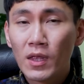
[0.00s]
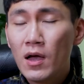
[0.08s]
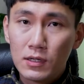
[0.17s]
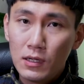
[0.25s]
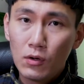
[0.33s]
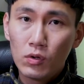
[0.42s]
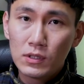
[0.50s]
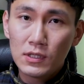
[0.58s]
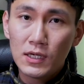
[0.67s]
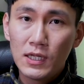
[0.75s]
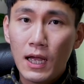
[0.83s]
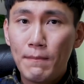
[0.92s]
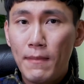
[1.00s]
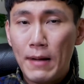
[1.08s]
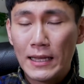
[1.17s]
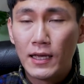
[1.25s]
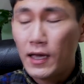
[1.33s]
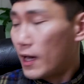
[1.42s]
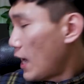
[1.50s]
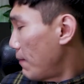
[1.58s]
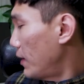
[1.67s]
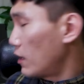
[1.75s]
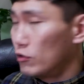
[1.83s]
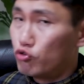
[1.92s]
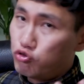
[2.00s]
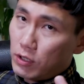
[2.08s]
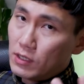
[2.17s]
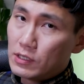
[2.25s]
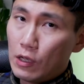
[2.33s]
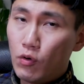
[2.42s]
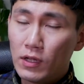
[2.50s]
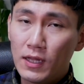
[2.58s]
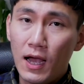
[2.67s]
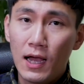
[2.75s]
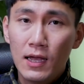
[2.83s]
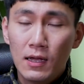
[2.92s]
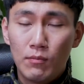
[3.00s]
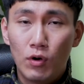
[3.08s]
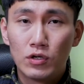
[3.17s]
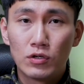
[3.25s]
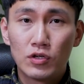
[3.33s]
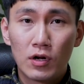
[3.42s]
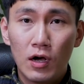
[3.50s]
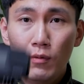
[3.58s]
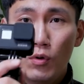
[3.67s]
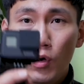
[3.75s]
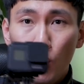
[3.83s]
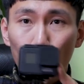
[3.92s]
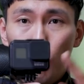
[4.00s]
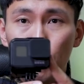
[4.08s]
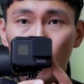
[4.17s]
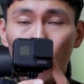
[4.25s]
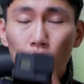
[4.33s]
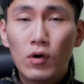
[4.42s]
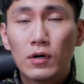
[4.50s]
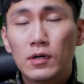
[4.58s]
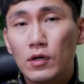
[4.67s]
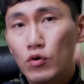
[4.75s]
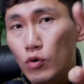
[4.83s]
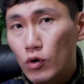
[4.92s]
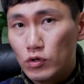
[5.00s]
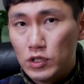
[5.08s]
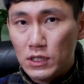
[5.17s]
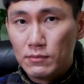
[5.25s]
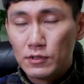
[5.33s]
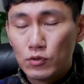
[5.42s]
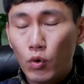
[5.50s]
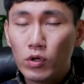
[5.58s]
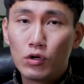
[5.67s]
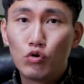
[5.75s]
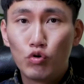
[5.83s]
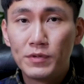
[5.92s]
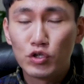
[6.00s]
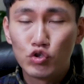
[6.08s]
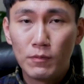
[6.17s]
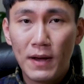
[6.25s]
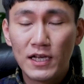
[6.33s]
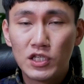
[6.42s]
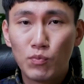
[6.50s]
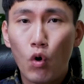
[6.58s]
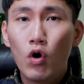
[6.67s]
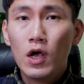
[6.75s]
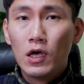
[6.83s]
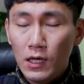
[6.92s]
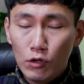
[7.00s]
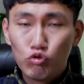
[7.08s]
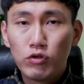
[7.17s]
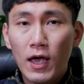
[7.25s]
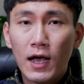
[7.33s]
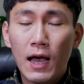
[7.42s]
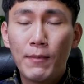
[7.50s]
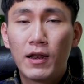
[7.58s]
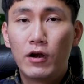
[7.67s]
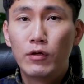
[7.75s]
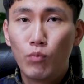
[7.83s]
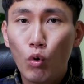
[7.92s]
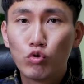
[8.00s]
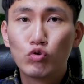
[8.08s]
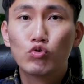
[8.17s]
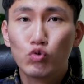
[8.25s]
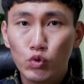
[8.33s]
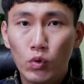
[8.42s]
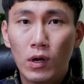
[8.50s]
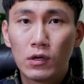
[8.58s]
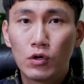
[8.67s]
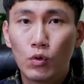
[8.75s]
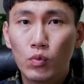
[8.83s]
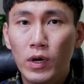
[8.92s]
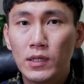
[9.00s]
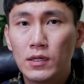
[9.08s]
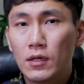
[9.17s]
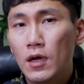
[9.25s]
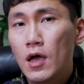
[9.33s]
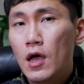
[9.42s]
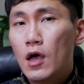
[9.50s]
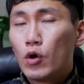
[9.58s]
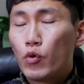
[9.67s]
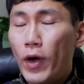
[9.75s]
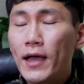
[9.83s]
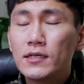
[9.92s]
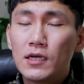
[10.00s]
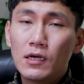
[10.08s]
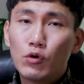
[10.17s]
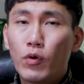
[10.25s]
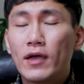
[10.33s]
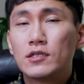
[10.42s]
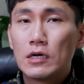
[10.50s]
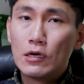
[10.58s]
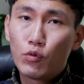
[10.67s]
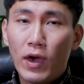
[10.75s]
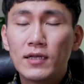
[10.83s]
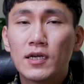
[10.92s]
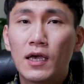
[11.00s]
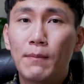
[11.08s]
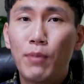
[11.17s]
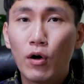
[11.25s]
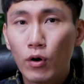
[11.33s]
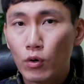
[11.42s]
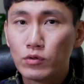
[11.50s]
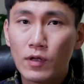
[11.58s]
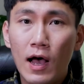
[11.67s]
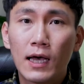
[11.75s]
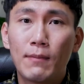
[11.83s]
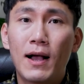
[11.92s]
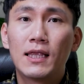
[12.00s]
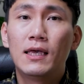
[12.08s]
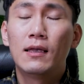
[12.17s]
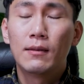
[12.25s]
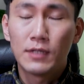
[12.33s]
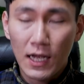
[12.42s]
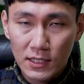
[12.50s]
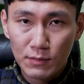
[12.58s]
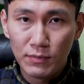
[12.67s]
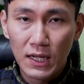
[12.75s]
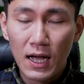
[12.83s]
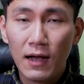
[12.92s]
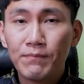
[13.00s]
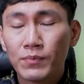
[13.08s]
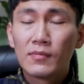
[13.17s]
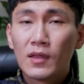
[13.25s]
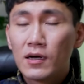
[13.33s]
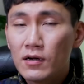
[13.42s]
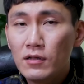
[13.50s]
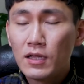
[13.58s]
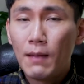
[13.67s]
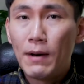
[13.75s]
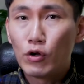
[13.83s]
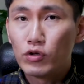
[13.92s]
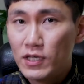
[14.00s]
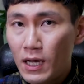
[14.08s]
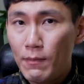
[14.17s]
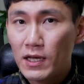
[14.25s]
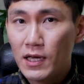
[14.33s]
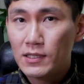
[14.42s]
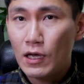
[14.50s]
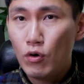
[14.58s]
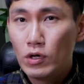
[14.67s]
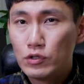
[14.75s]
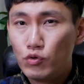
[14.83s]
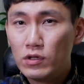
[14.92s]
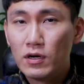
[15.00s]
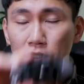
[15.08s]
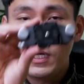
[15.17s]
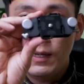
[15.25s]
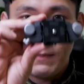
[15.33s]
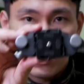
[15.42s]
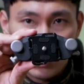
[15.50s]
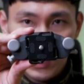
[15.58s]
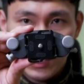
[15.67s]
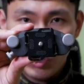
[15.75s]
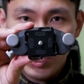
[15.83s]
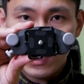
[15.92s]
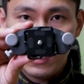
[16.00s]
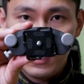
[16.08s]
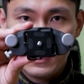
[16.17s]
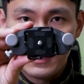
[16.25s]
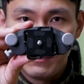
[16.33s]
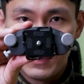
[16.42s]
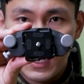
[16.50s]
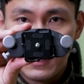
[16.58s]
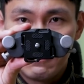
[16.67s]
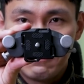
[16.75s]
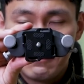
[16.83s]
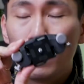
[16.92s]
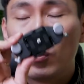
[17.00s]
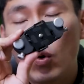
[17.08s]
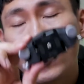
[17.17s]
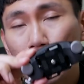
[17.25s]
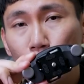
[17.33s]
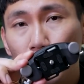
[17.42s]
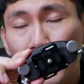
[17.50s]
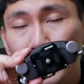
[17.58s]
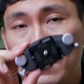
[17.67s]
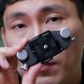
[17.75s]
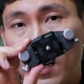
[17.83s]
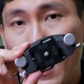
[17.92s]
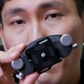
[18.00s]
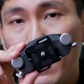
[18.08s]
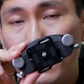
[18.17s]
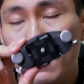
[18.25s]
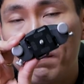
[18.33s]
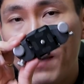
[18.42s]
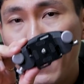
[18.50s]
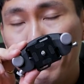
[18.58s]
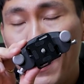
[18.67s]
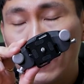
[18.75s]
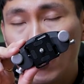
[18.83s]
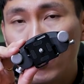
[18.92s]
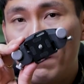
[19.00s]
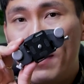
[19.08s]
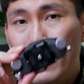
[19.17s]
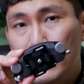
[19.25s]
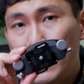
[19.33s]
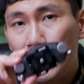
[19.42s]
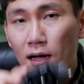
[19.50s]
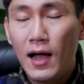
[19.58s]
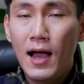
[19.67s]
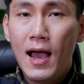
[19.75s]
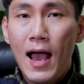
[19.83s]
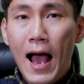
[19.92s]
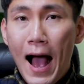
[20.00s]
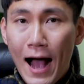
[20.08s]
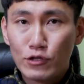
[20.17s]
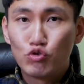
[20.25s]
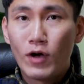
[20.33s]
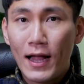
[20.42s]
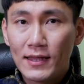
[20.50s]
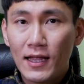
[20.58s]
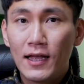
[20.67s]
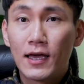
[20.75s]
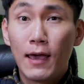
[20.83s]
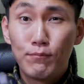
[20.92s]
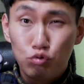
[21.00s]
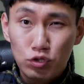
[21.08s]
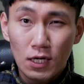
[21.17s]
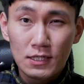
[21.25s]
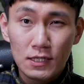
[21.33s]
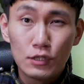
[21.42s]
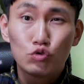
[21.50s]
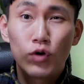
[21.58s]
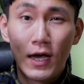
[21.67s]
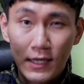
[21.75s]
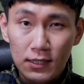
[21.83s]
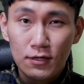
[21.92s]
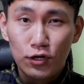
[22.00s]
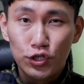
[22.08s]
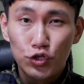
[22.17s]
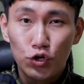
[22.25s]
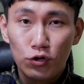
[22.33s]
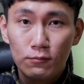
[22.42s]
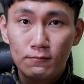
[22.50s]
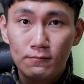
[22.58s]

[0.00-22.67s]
그리고 특히나 만약에 카메라를 두 대를 사용한다, 뭐 저처럼 고프로 그리고 지금 쓰고 있는 루믹스 지 팔십오, 이 두 대의 카메라를 모두 운용할 경우에는 굉장히 굉장히 굉장히 번거로운 상황이 많이 닥칩니다. 그럴 때 바로 기가 막히게 사용할 수 있는 것이 바로 이 퀵 릴리스입니다. 이 제품만 있으면 카메라를 백팩 또는 벨트에다가 아주 간단하게 부착시킬 수가 있는 것이죠.